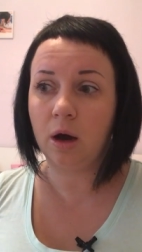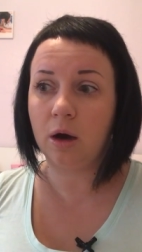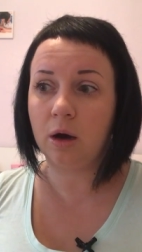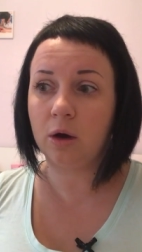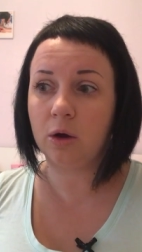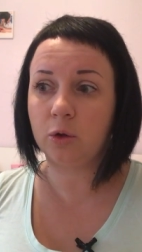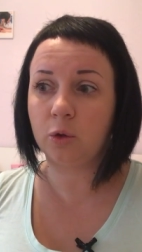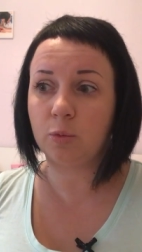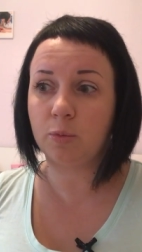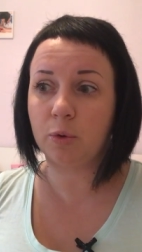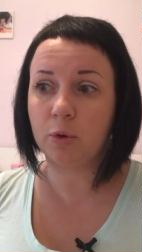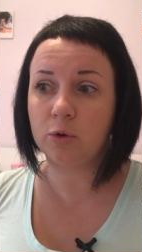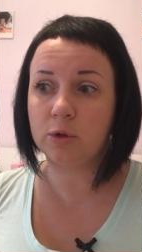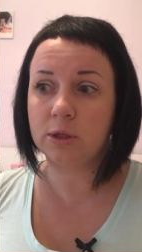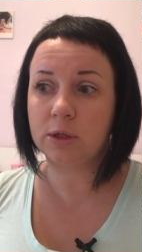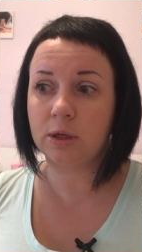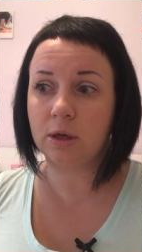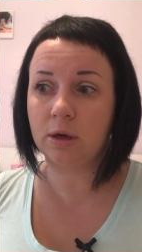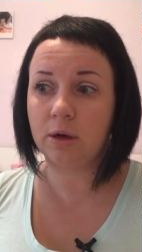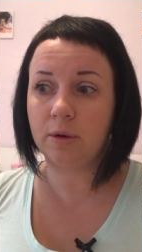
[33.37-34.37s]
э, то
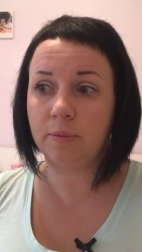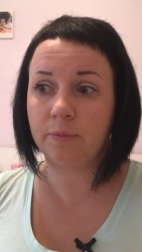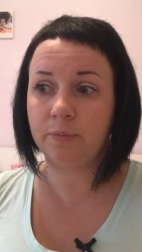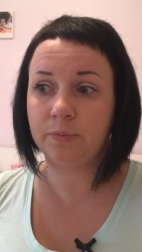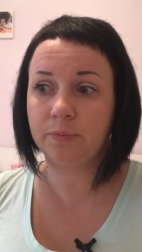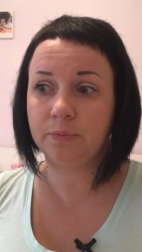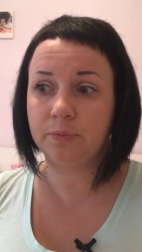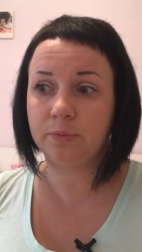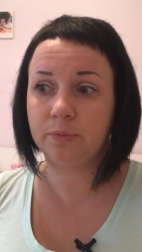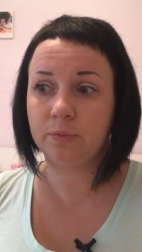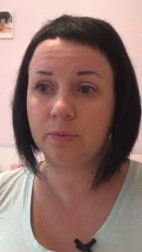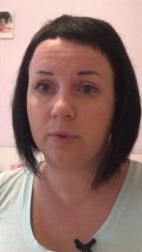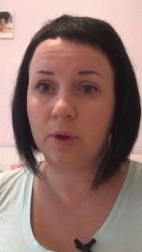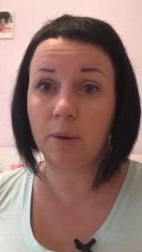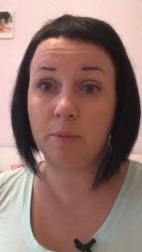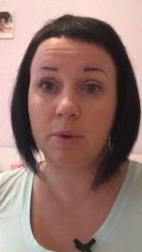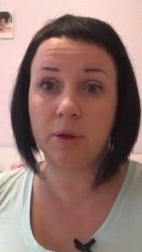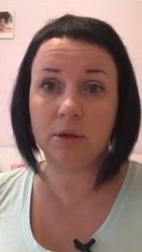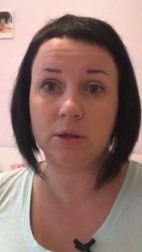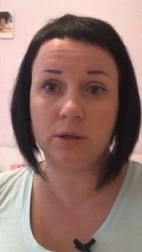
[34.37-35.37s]
просто
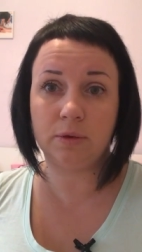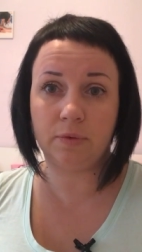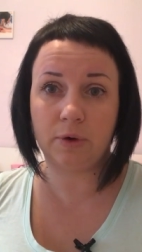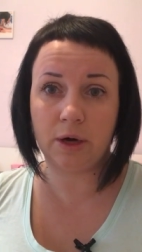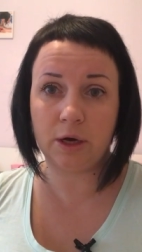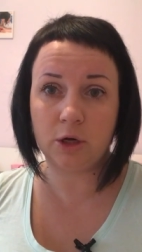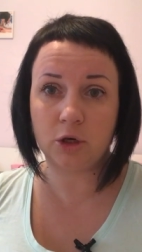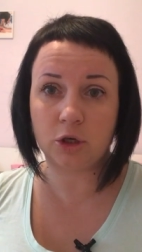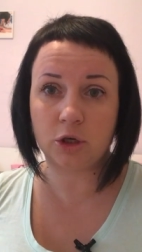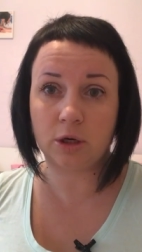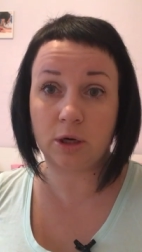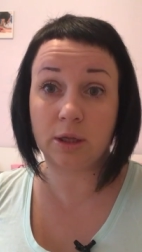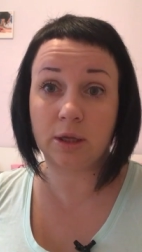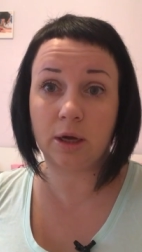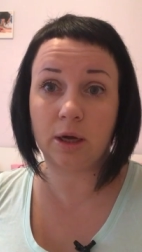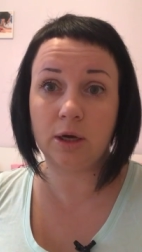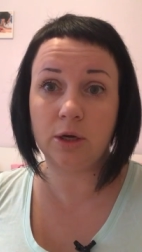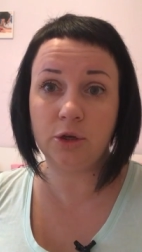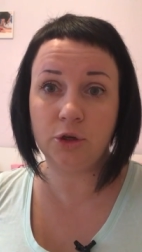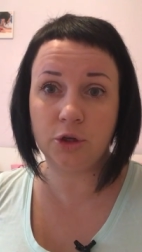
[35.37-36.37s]
обалдеваешь от
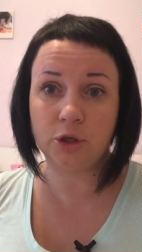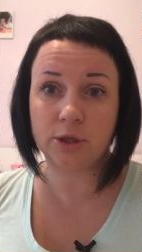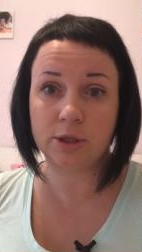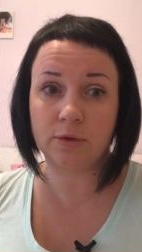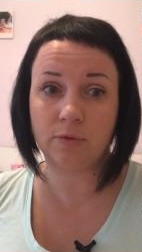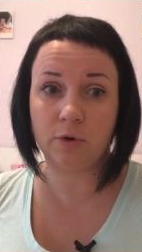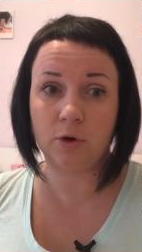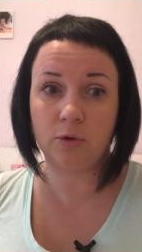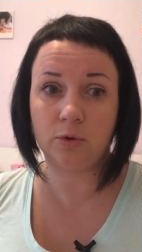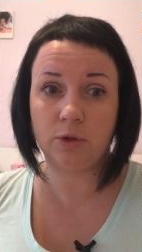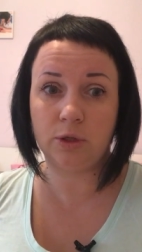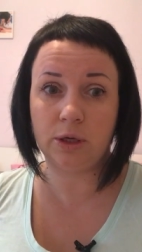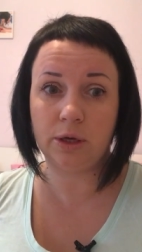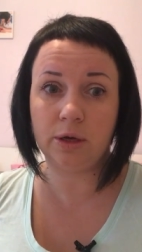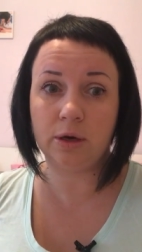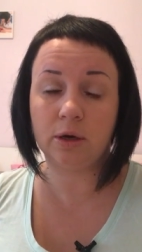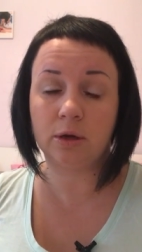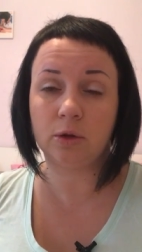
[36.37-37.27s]
количества людей,